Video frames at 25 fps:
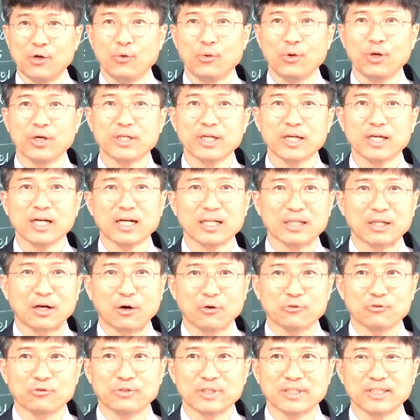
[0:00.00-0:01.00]
회개가
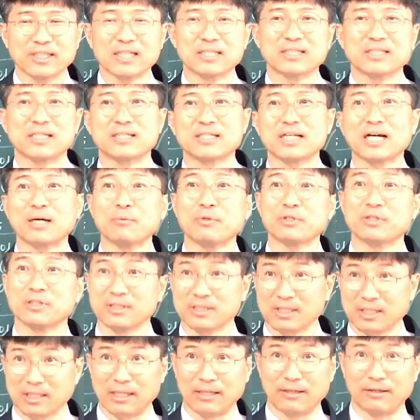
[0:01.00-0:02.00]
나오는데 이제 제사이
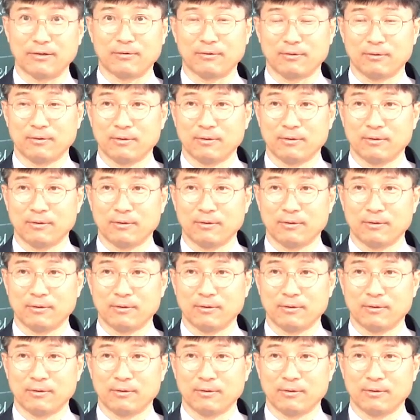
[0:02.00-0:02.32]
등장해요.